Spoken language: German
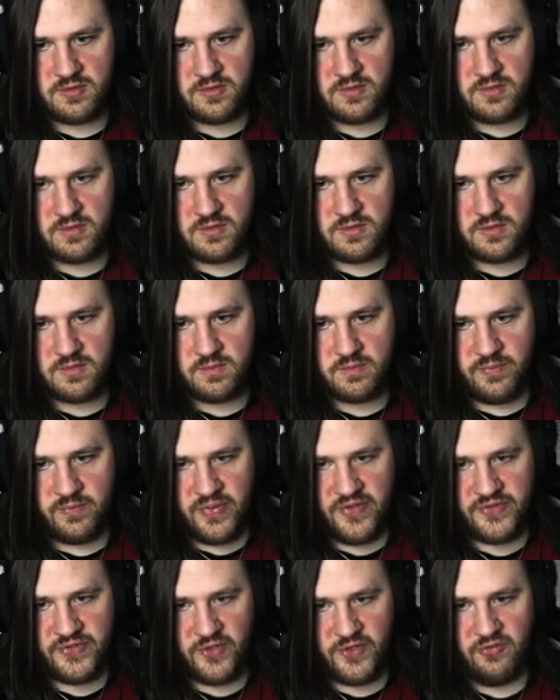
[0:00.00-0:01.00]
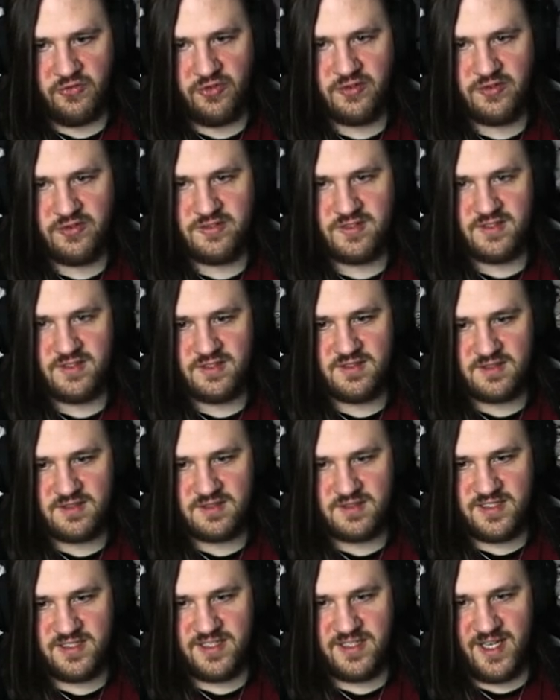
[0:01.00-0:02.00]
Das wird jetzt schwieriger,
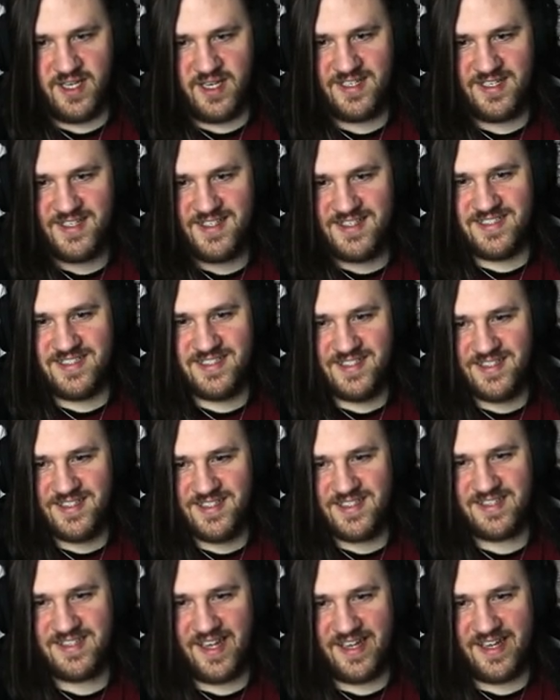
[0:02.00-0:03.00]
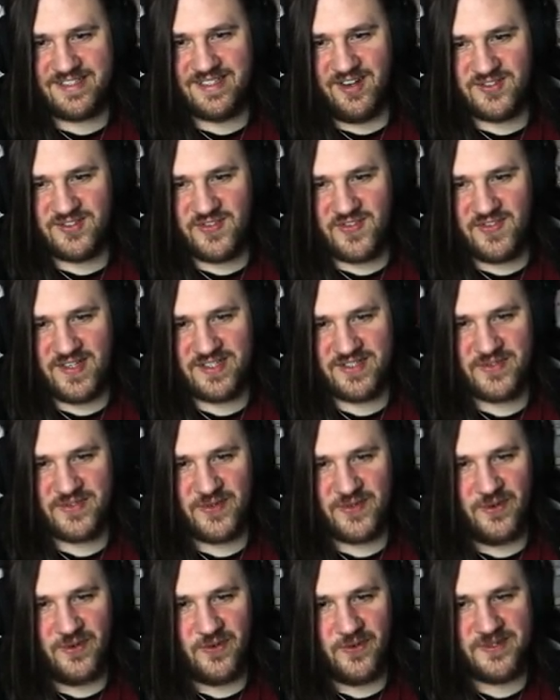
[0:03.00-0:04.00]
aber... Direkt noch ein zweites
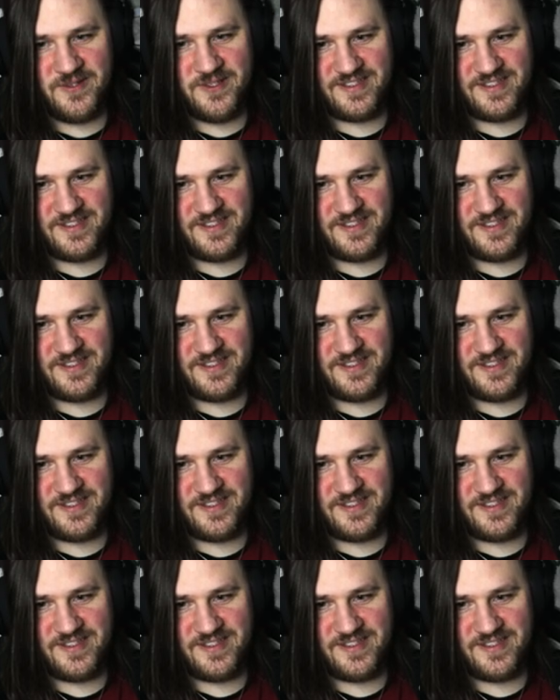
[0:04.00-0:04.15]
Tor und ein